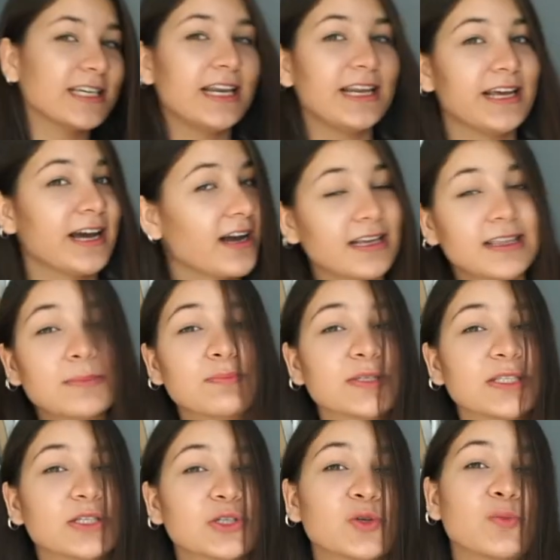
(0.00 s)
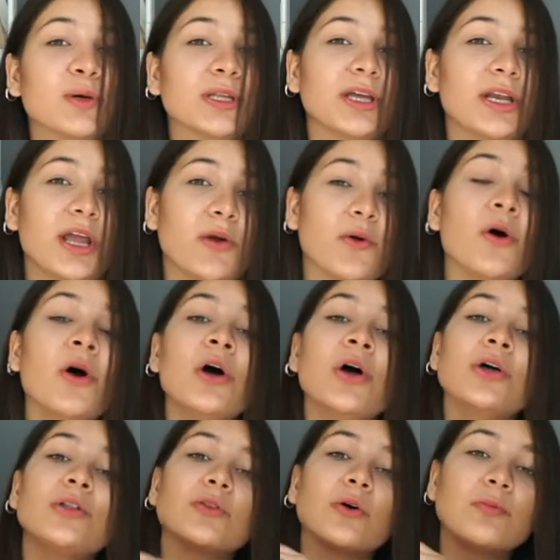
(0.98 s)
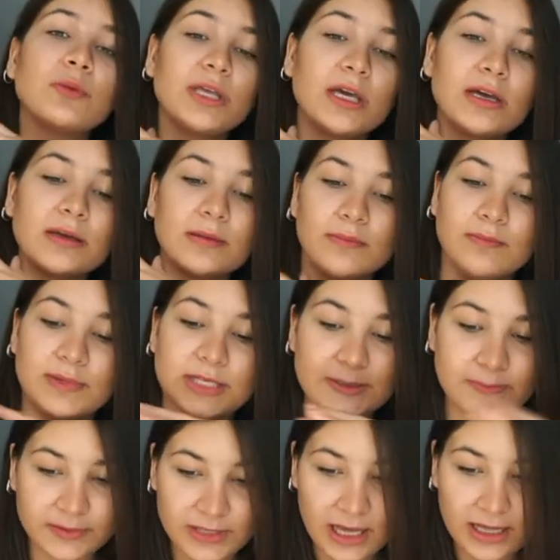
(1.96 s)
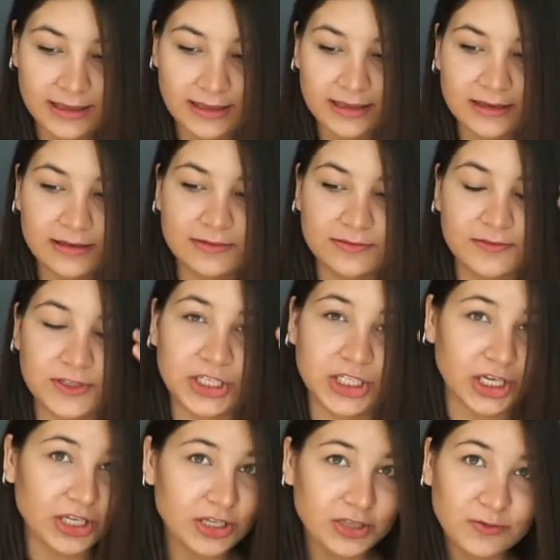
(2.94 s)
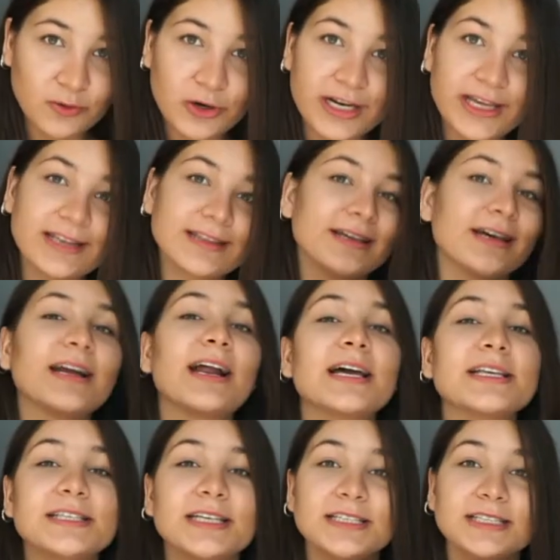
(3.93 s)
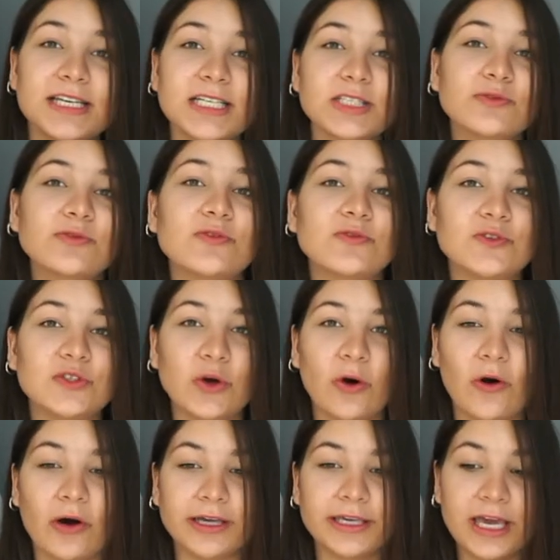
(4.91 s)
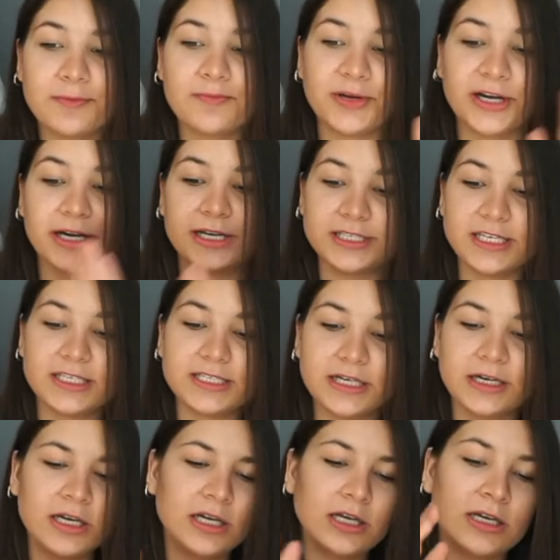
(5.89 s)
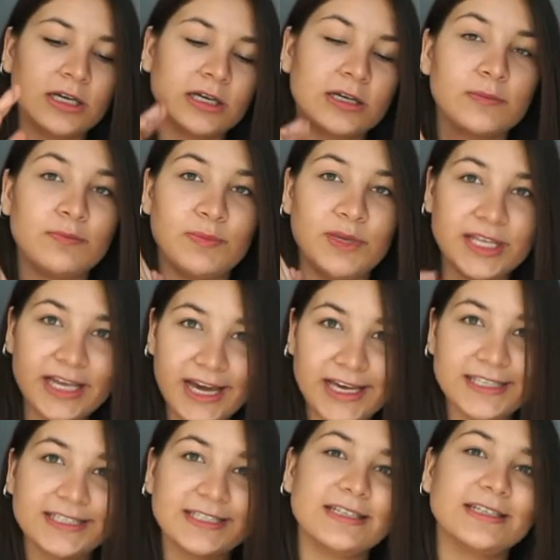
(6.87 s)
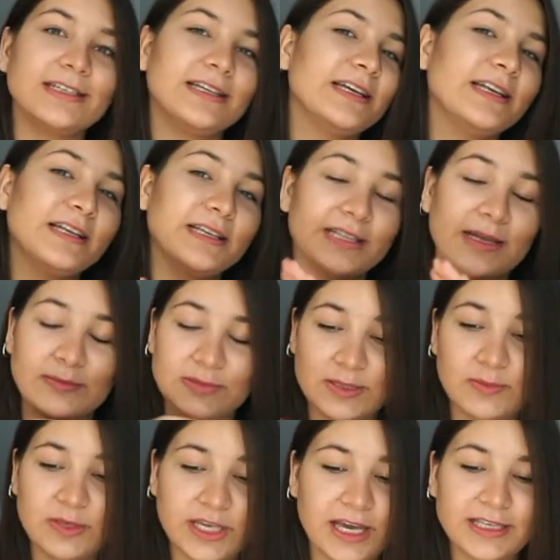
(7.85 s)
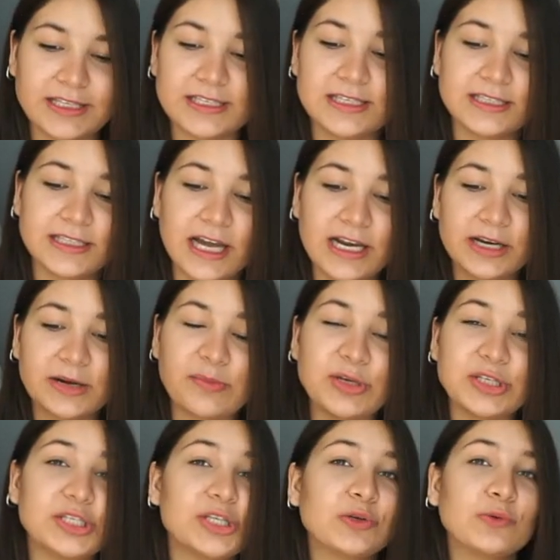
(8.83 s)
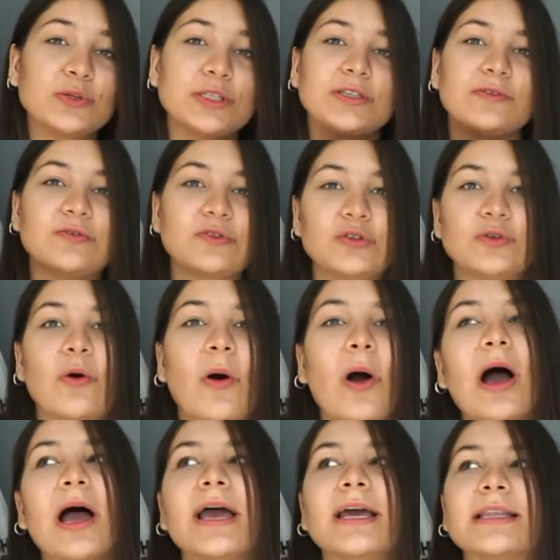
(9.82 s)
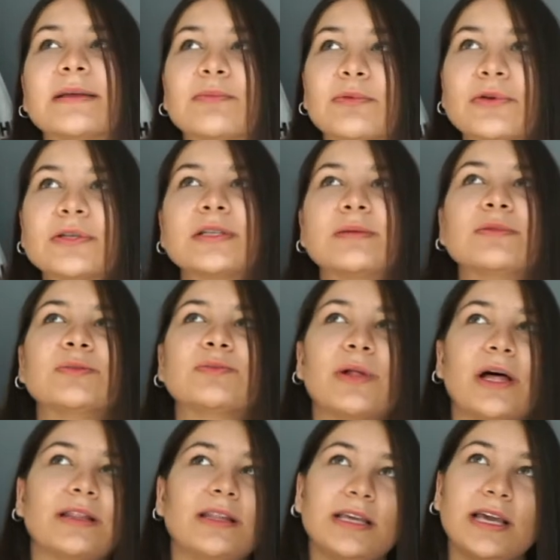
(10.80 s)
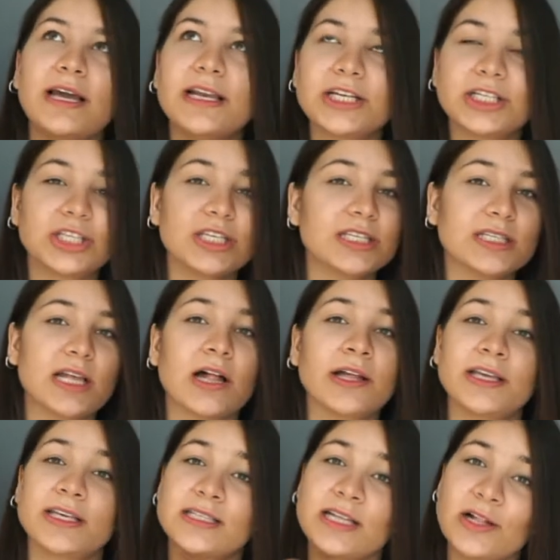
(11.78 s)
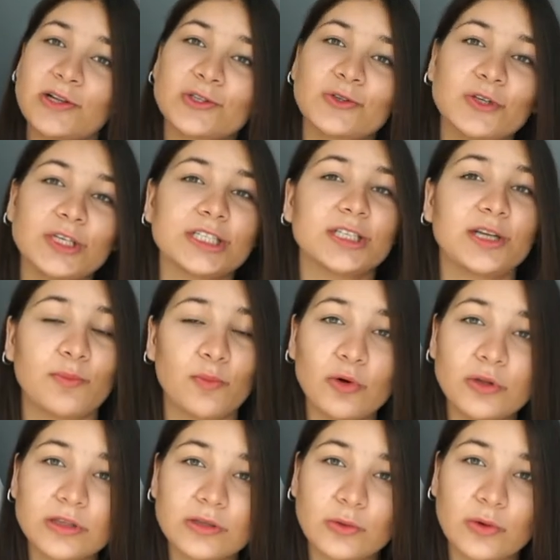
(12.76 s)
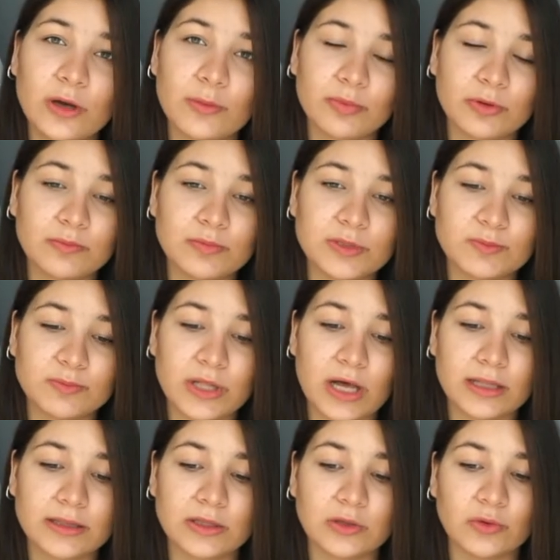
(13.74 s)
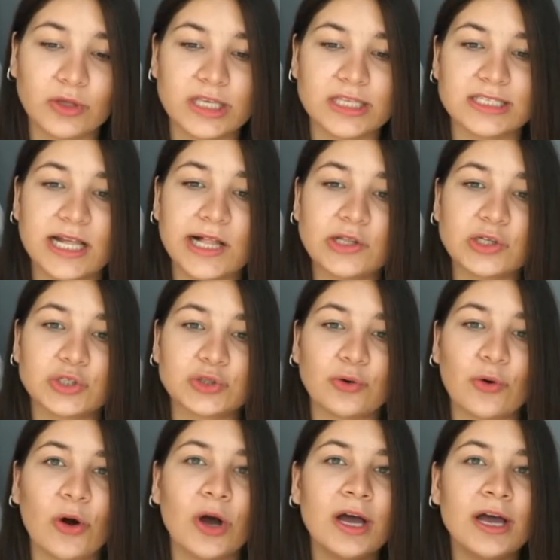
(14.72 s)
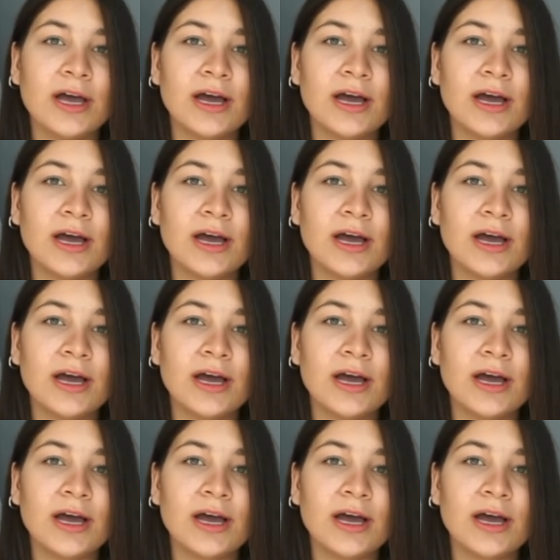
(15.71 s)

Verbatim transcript: или я как-то посажу батарею, то мне бесплатно в течение двух лет гарантия действует. Все, окей, приходите меняйте или там заменяйте детали, ремонтируйте, все, это просто бесплатно. Я лично не знала. Я знала, что есть ремонт у Apple бесплатный, но я не знала, что